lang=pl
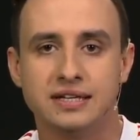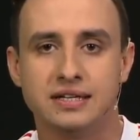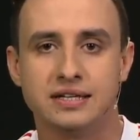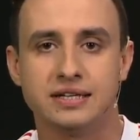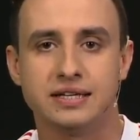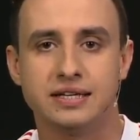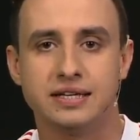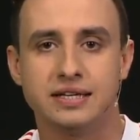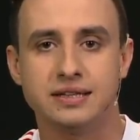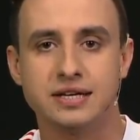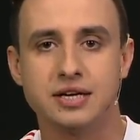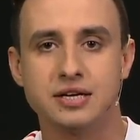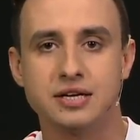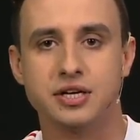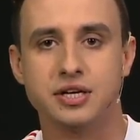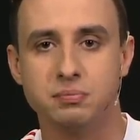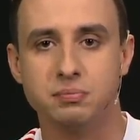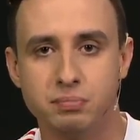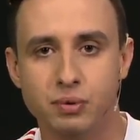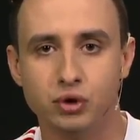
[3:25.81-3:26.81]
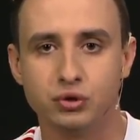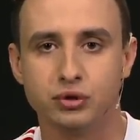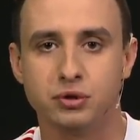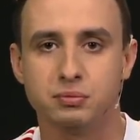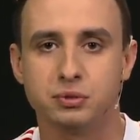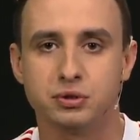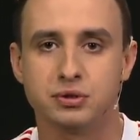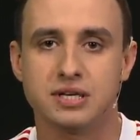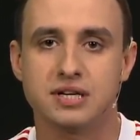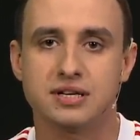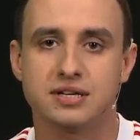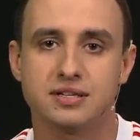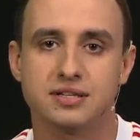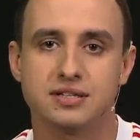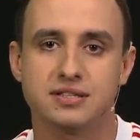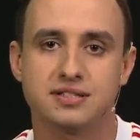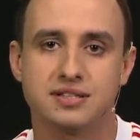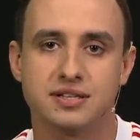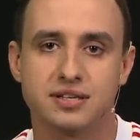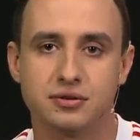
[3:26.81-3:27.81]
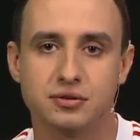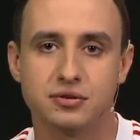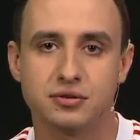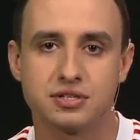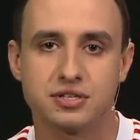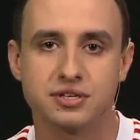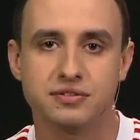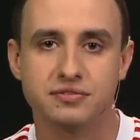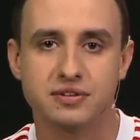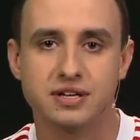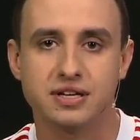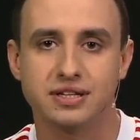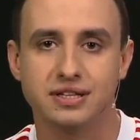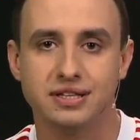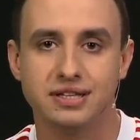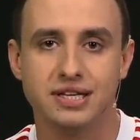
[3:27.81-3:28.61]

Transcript: e, inaczej Bono, bo taka jest jego ksywka.